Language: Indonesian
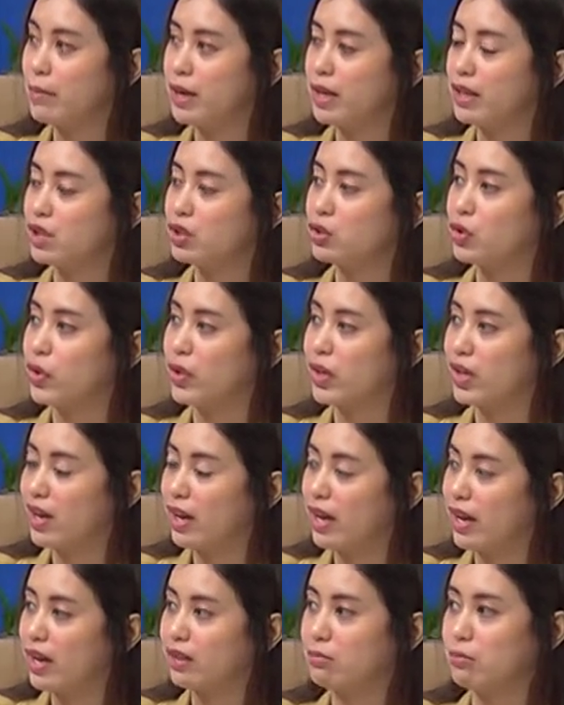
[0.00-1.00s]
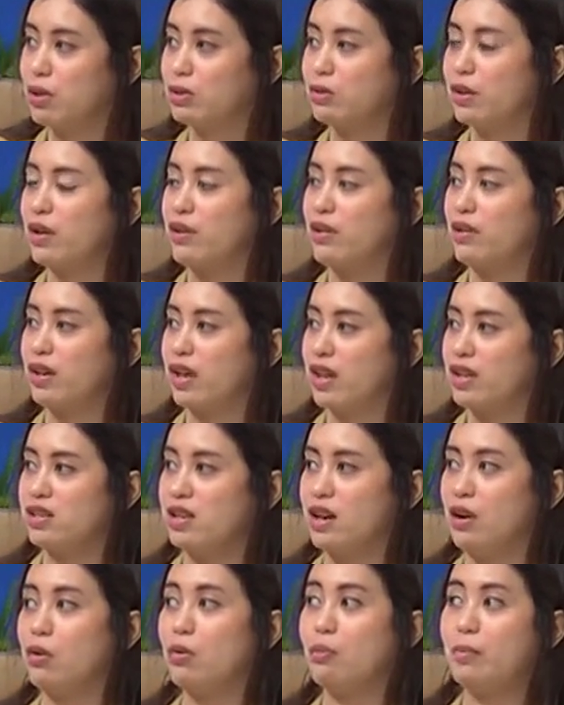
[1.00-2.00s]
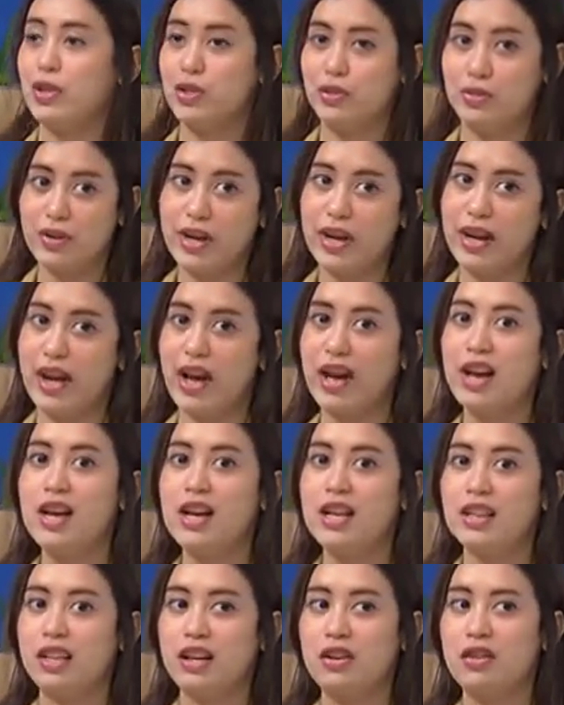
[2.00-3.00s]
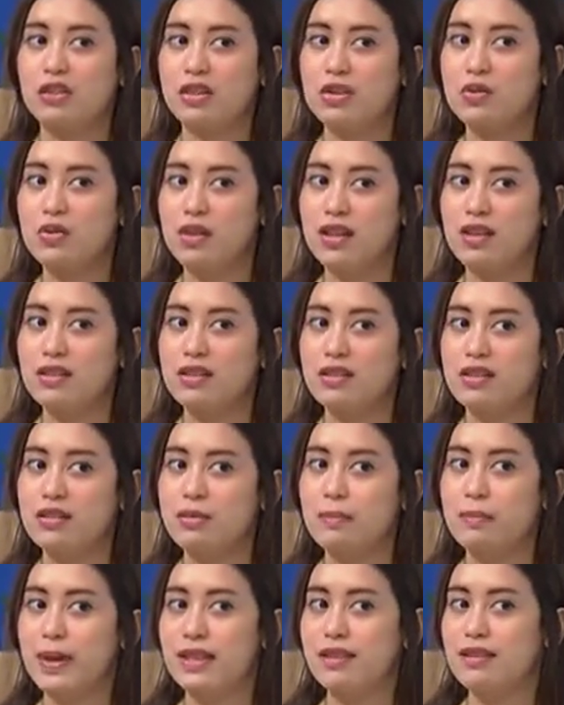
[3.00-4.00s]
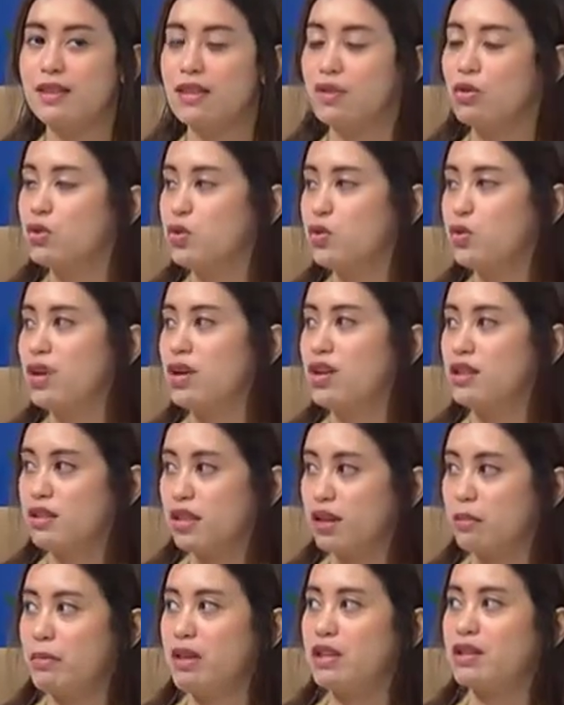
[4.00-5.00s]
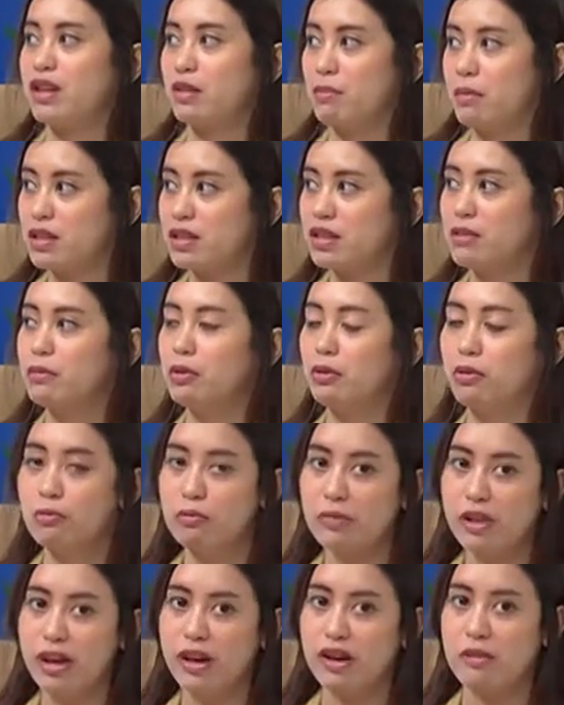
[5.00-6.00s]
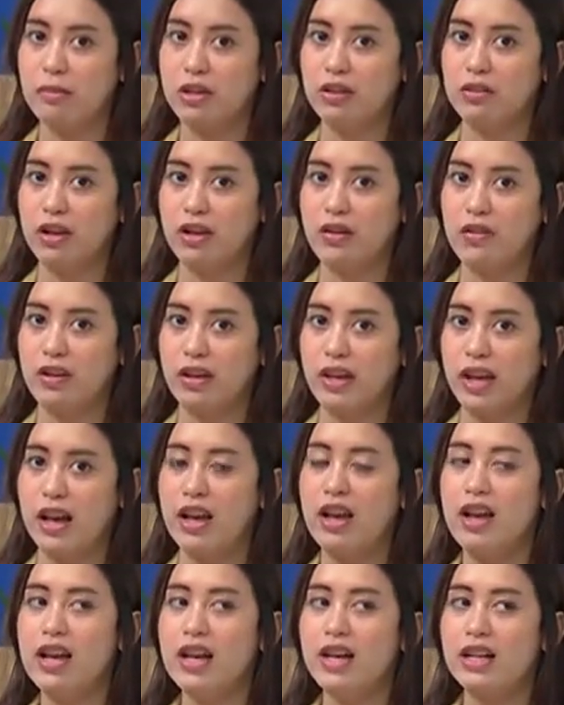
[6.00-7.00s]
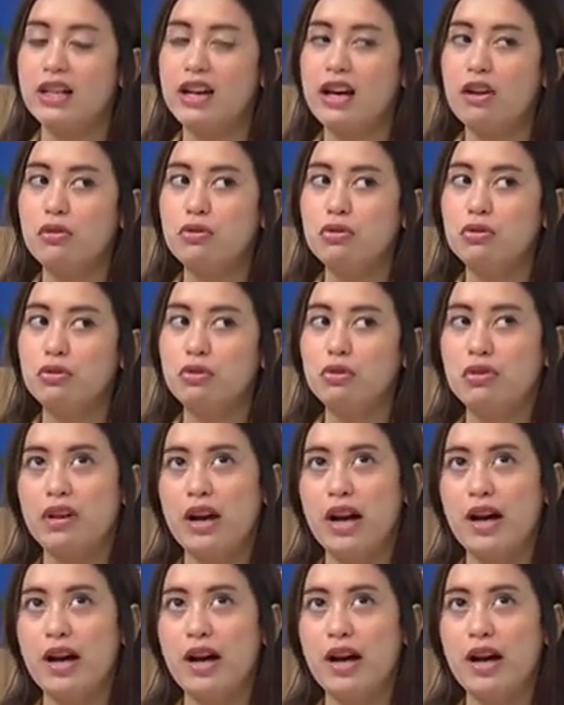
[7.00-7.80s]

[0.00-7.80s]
lama di toilet betul. gitu ya dok ya. Jangan lupa juga ya. Tadi dokter sudah sempat singgung juga di segmen-segmen sebelumnya begitu ya dok ya. Dan untuk